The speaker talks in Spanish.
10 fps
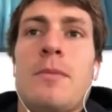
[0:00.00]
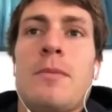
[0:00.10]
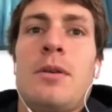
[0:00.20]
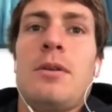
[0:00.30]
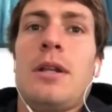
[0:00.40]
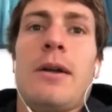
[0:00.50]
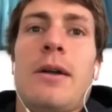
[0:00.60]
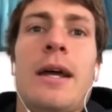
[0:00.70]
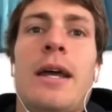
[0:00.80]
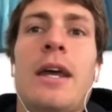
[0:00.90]
y la verdad
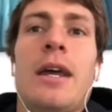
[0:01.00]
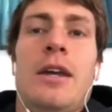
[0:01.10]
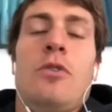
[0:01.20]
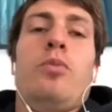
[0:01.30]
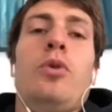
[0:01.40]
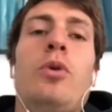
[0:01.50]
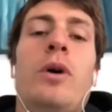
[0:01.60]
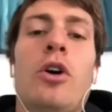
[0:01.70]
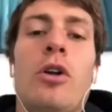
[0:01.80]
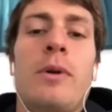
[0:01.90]
que es un plus
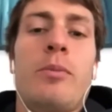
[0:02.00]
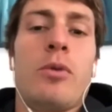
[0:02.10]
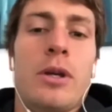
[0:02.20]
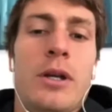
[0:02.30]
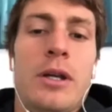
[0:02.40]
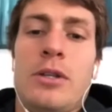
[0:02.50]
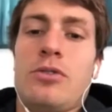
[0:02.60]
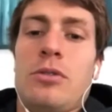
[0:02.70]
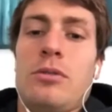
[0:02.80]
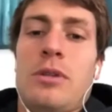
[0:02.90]
enorme porque
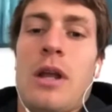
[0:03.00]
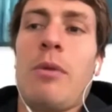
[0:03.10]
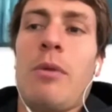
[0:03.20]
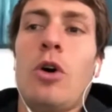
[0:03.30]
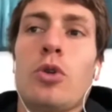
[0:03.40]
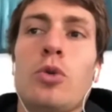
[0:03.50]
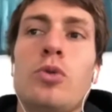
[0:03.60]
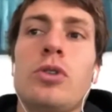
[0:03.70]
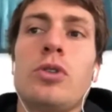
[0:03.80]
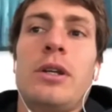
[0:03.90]
son amigos tuyos
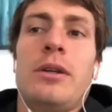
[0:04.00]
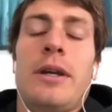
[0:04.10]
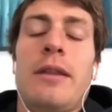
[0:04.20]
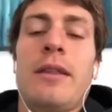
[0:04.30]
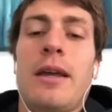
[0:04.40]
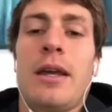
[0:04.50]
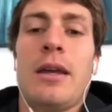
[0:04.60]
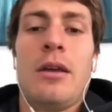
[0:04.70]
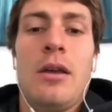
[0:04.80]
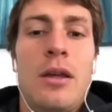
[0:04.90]
y gente que
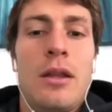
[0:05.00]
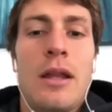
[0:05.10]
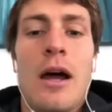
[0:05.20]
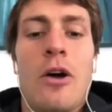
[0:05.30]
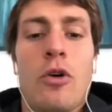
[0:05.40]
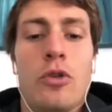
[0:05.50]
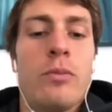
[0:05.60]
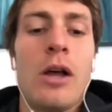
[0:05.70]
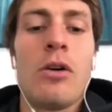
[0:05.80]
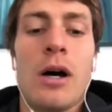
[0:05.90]
está acostumbrado
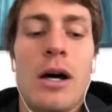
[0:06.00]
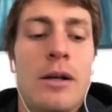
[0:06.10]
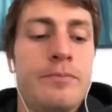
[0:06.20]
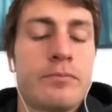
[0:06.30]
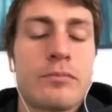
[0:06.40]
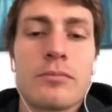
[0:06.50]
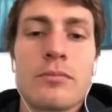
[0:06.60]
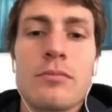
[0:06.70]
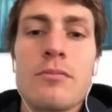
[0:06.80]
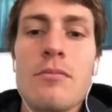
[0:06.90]
a,
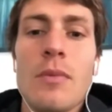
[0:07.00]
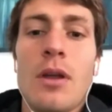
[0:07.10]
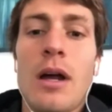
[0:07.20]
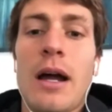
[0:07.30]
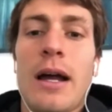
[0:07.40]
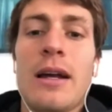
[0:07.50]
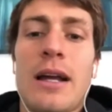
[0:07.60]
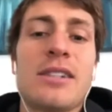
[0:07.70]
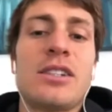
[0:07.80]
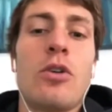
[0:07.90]

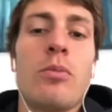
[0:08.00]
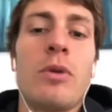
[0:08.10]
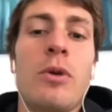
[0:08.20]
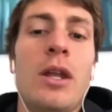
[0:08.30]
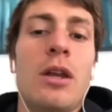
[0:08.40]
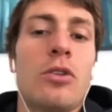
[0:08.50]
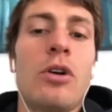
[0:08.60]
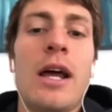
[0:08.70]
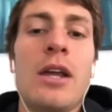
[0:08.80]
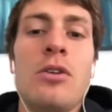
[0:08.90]
casi convivir todo el
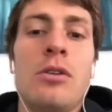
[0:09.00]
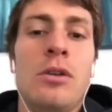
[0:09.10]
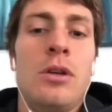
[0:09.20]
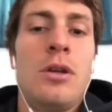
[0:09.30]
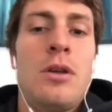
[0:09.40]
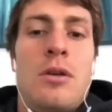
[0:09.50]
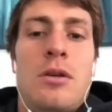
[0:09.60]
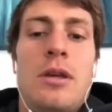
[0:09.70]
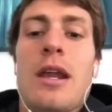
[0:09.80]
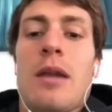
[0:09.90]
año y
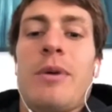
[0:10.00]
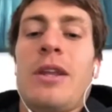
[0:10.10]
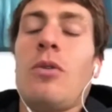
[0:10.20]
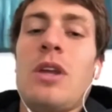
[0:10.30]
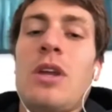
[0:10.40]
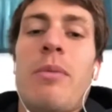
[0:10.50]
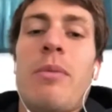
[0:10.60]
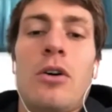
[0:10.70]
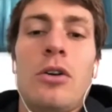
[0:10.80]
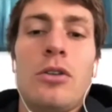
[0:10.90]
de repente de un día para
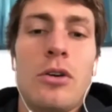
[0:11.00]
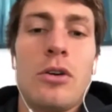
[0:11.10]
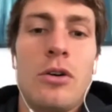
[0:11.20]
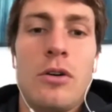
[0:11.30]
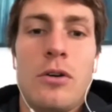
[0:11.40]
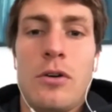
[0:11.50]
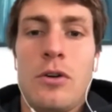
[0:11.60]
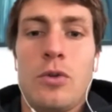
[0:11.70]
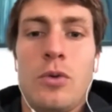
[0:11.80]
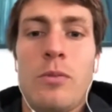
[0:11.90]
otro
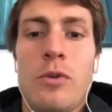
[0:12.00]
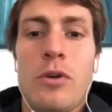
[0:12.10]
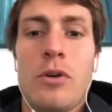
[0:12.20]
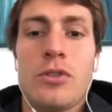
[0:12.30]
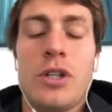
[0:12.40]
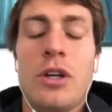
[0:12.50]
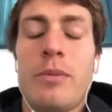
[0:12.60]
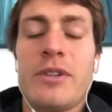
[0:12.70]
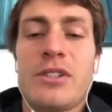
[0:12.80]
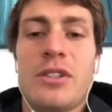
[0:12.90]
estuvimos cinco
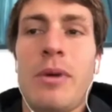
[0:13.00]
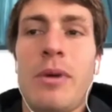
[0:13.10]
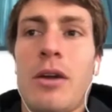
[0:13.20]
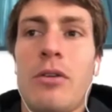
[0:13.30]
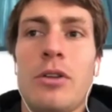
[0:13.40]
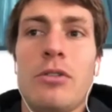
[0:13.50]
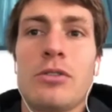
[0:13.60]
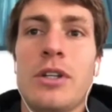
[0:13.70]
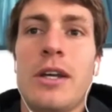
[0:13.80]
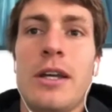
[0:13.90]
meses sin vernos. Entonces